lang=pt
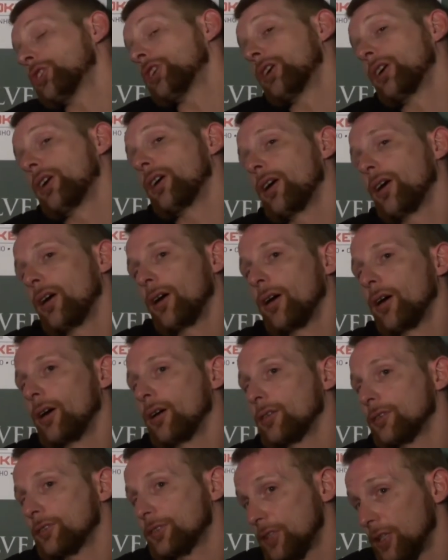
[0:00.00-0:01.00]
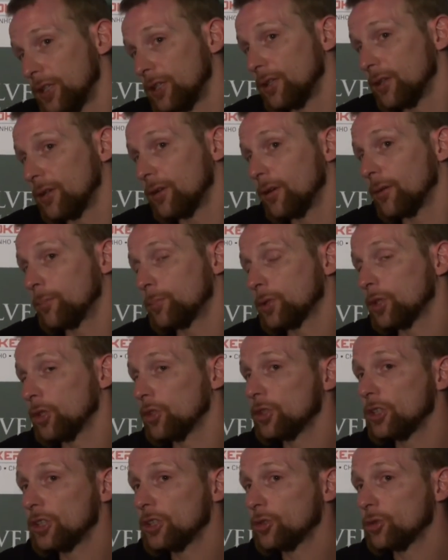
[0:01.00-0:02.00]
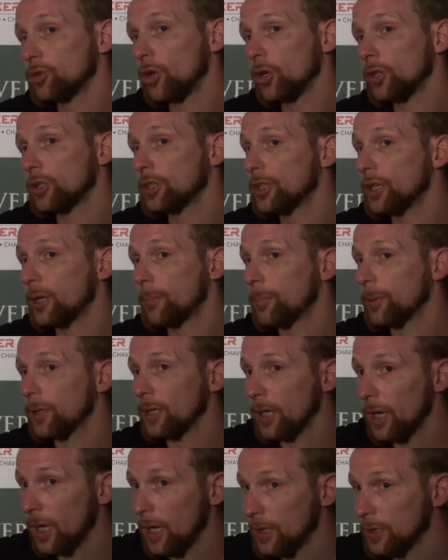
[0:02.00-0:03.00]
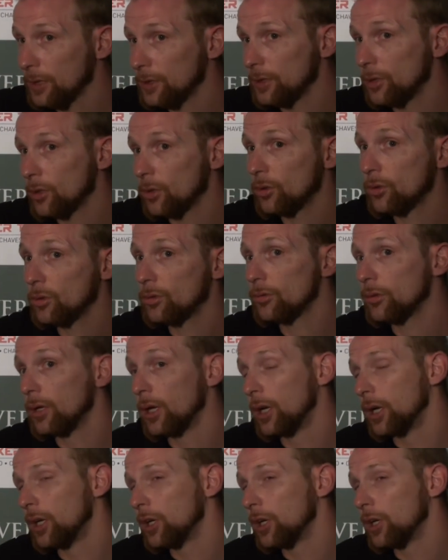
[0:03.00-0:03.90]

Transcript: face Sim, porque eu disse logo que ia pagar e eu,